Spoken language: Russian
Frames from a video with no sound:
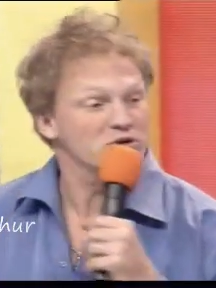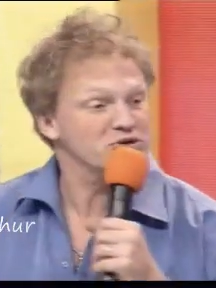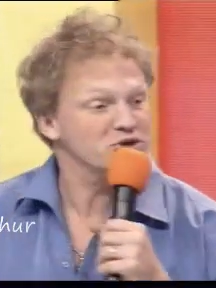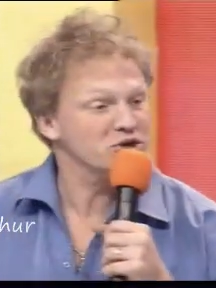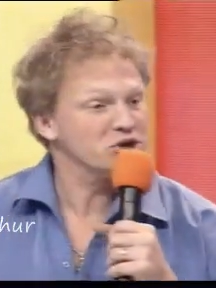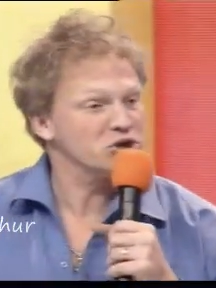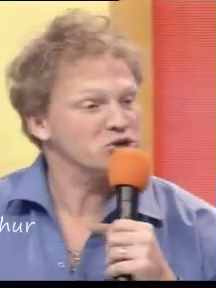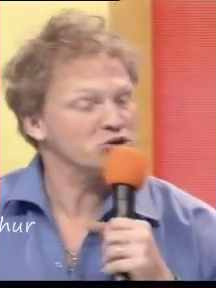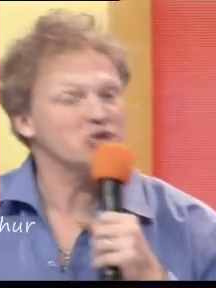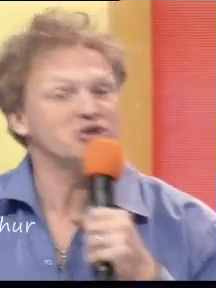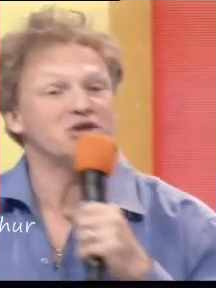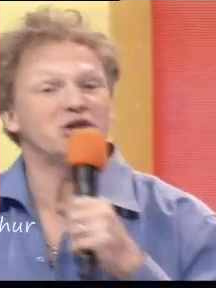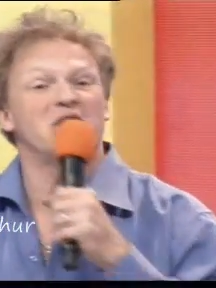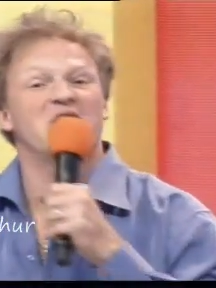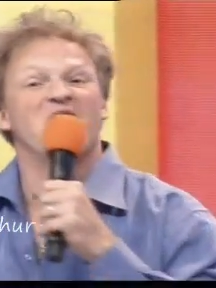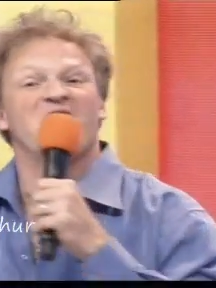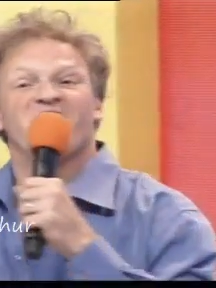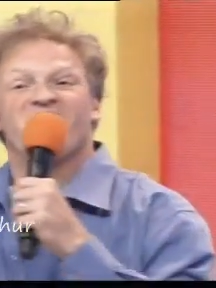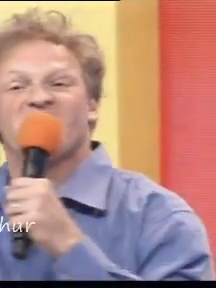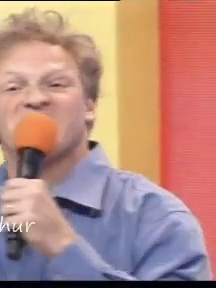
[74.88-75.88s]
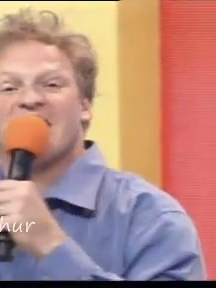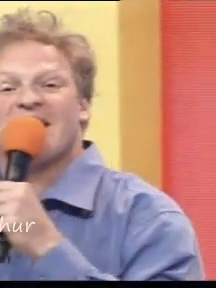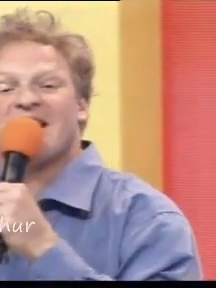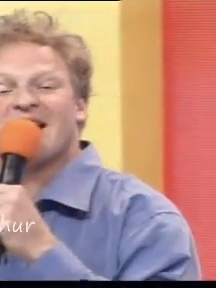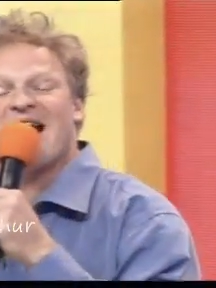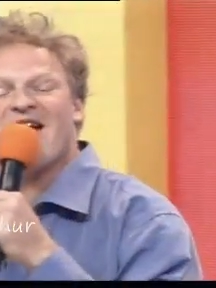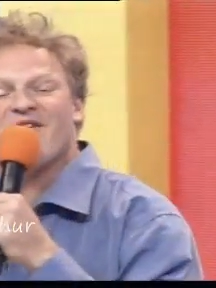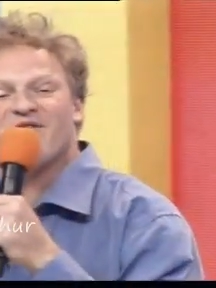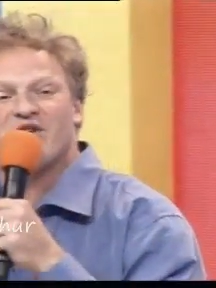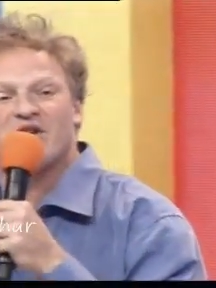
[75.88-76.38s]
крутые, что три их
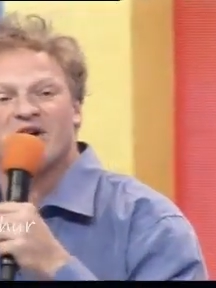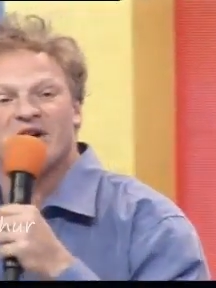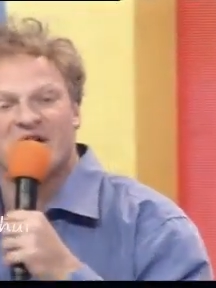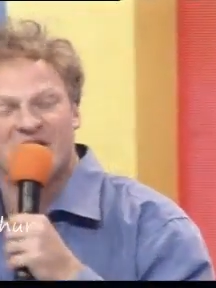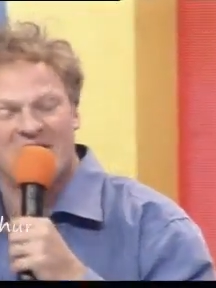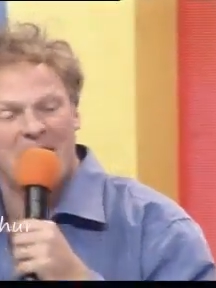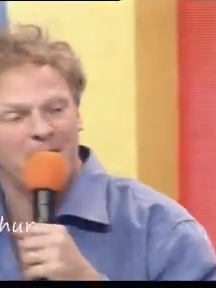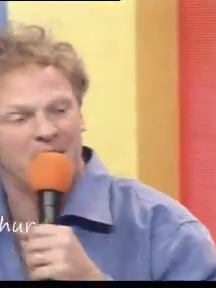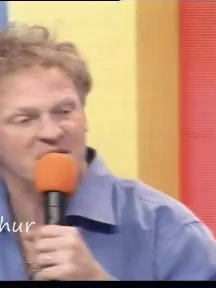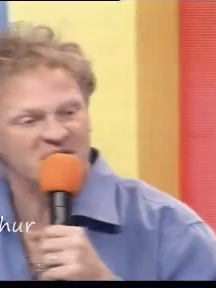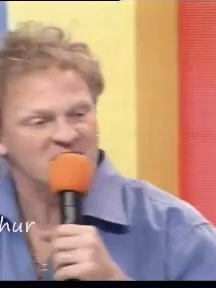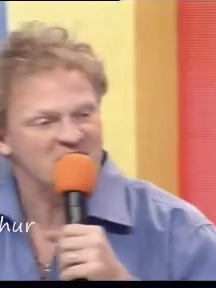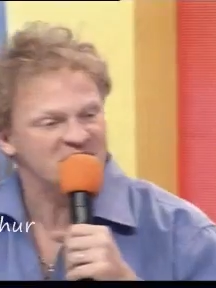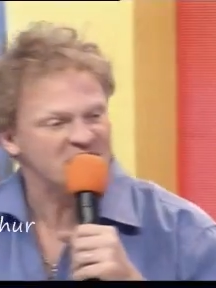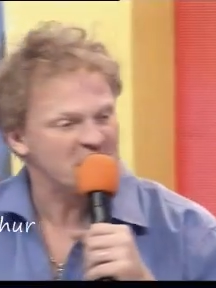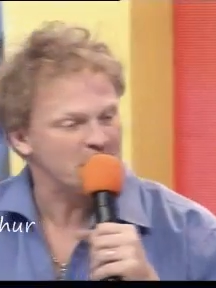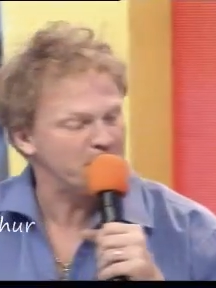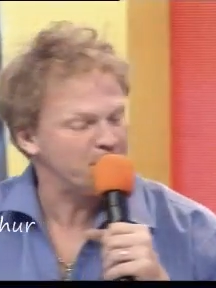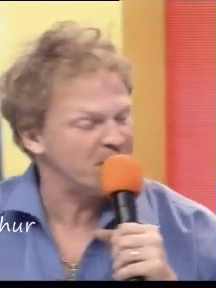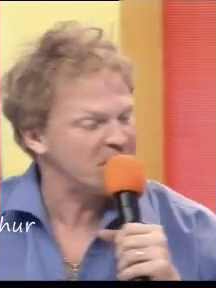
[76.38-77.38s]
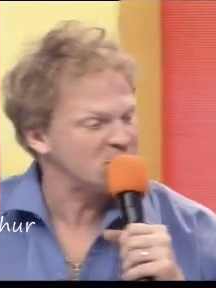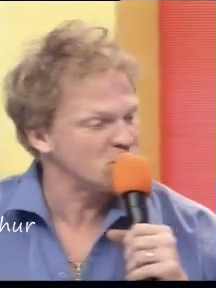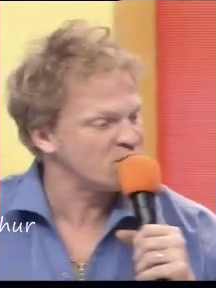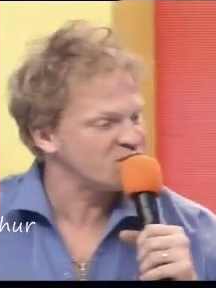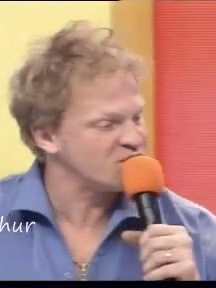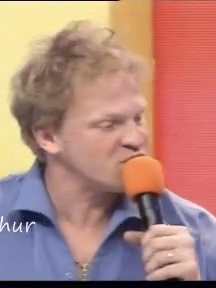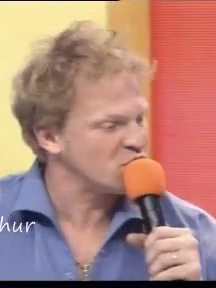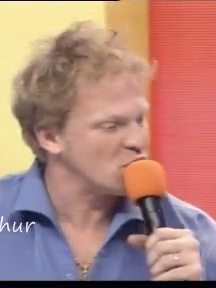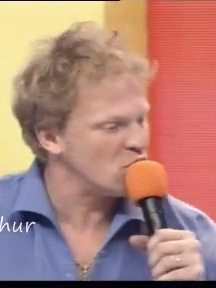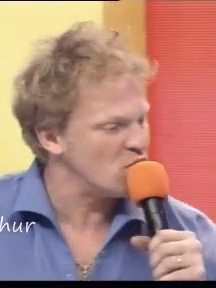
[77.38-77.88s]
фотографии крепят на торпеду
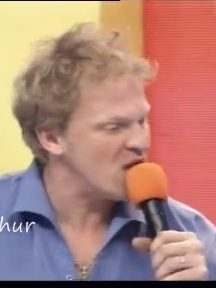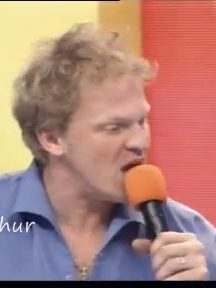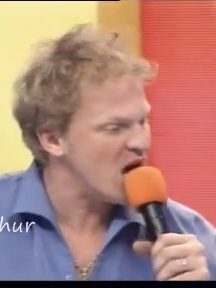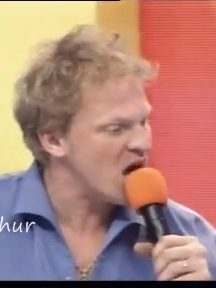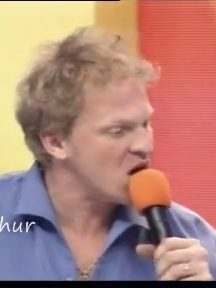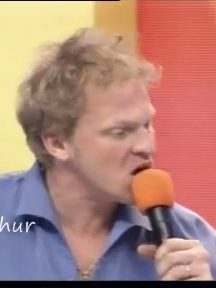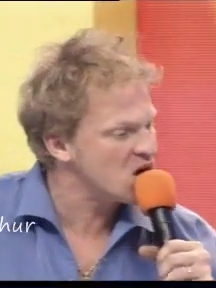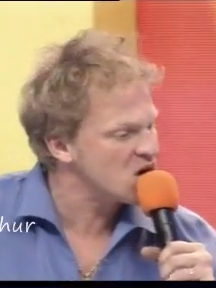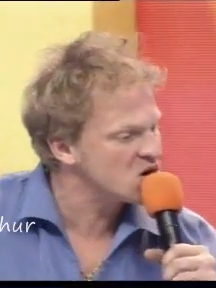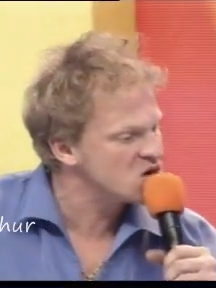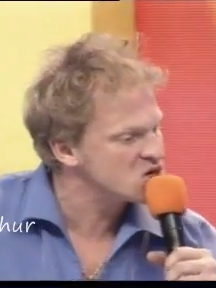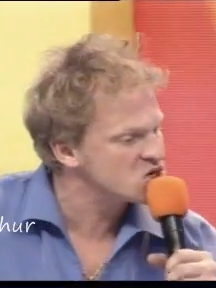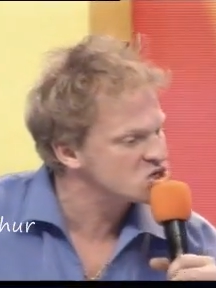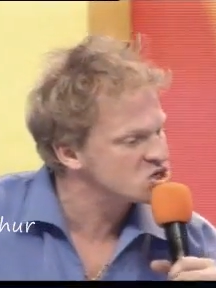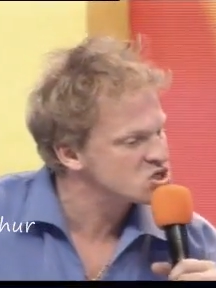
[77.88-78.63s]
в «Жигулях».